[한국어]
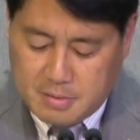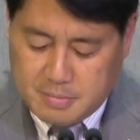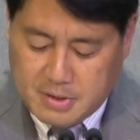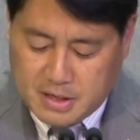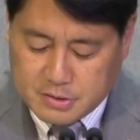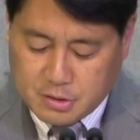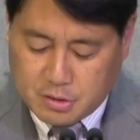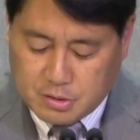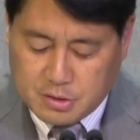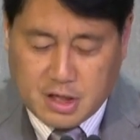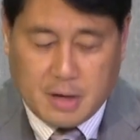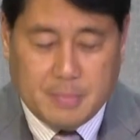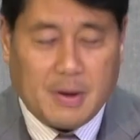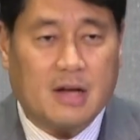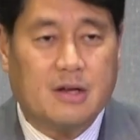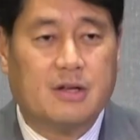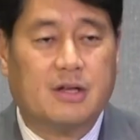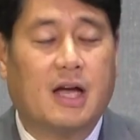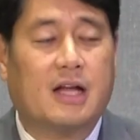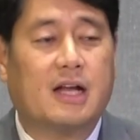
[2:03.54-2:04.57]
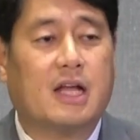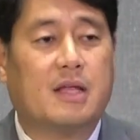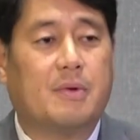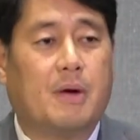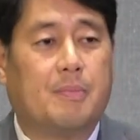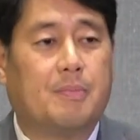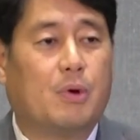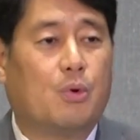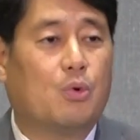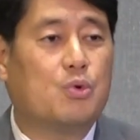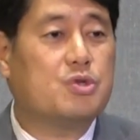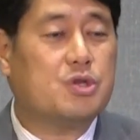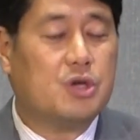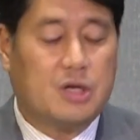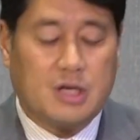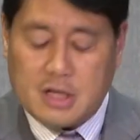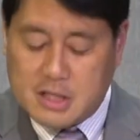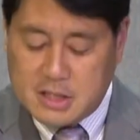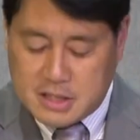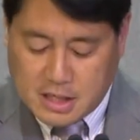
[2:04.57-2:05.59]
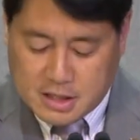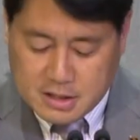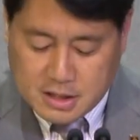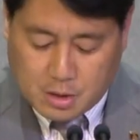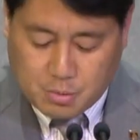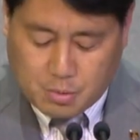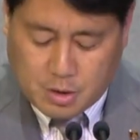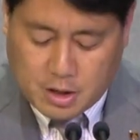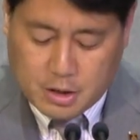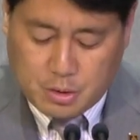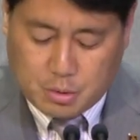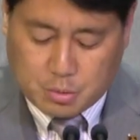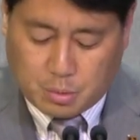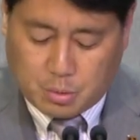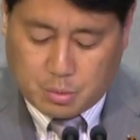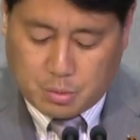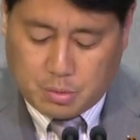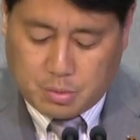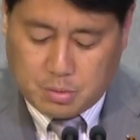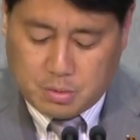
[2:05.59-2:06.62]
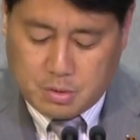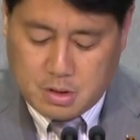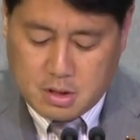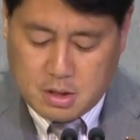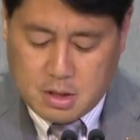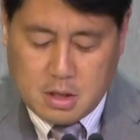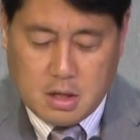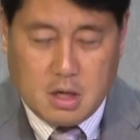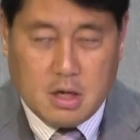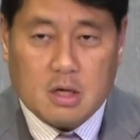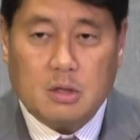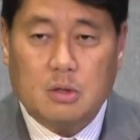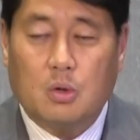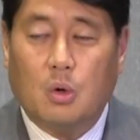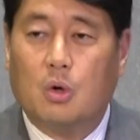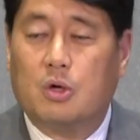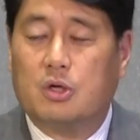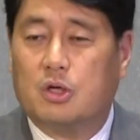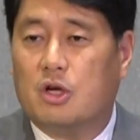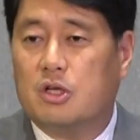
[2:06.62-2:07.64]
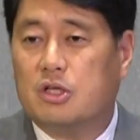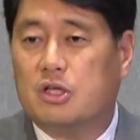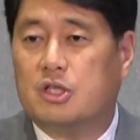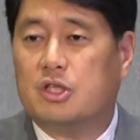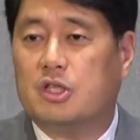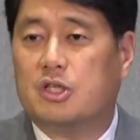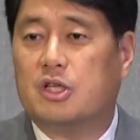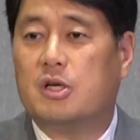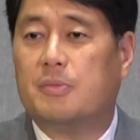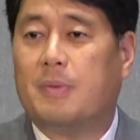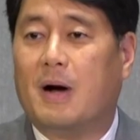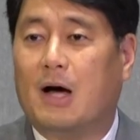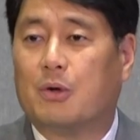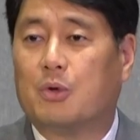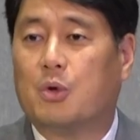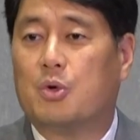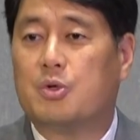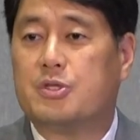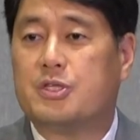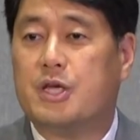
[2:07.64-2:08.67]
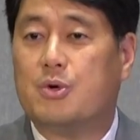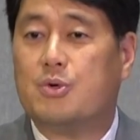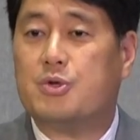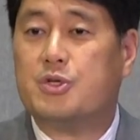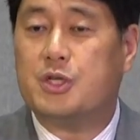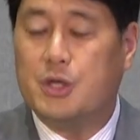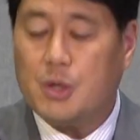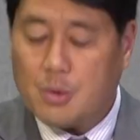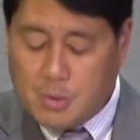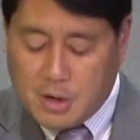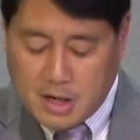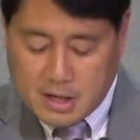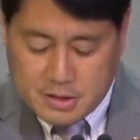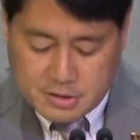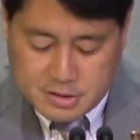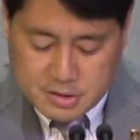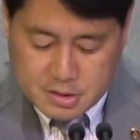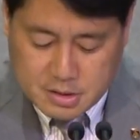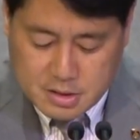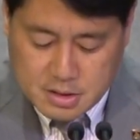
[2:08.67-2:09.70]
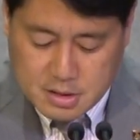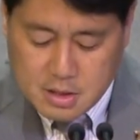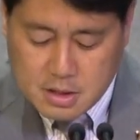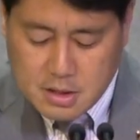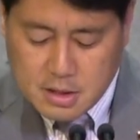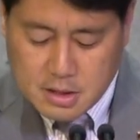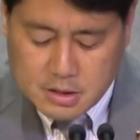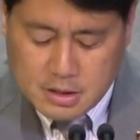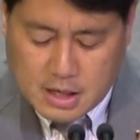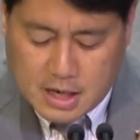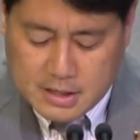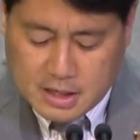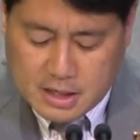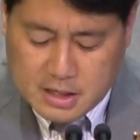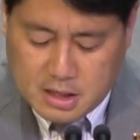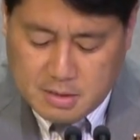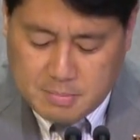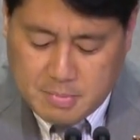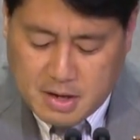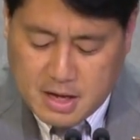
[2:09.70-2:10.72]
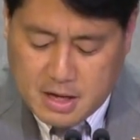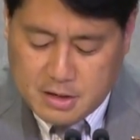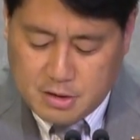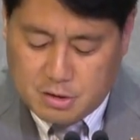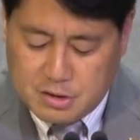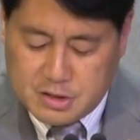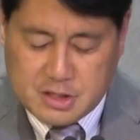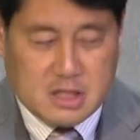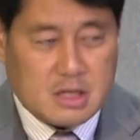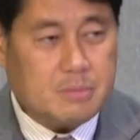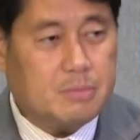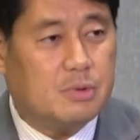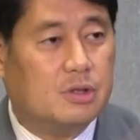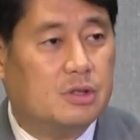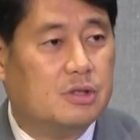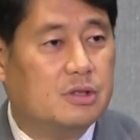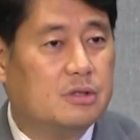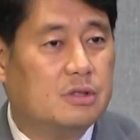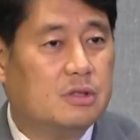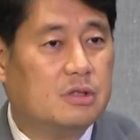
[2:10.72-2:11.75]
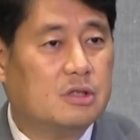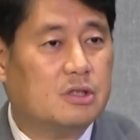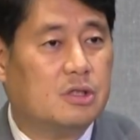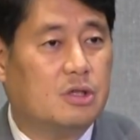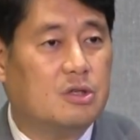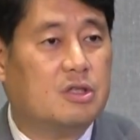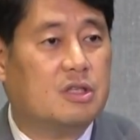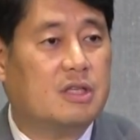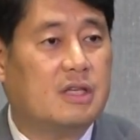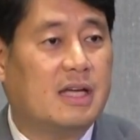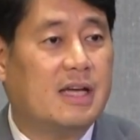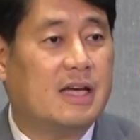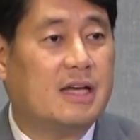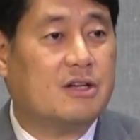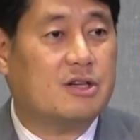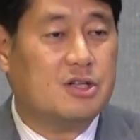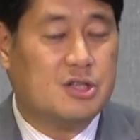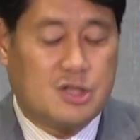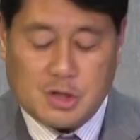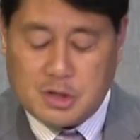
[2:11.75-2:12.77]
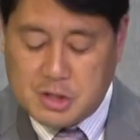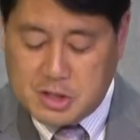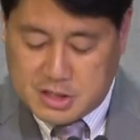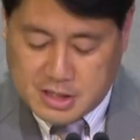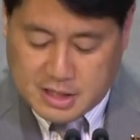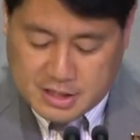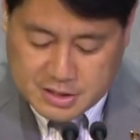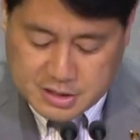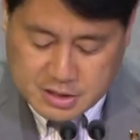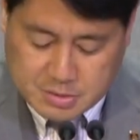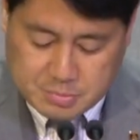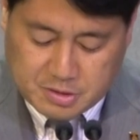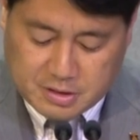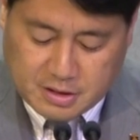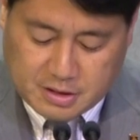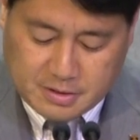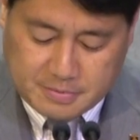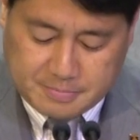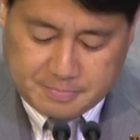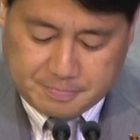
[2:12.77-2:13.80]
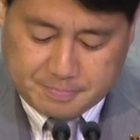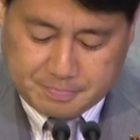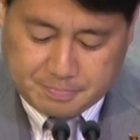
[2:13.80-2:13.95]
백성들의 반응이 하나님 앞에 온전히 있지 않다고 하여도 또 그런 그들을 바로 세우시려고 하는 그 하나님의 열심은 절대 그쳐지지 않습니다.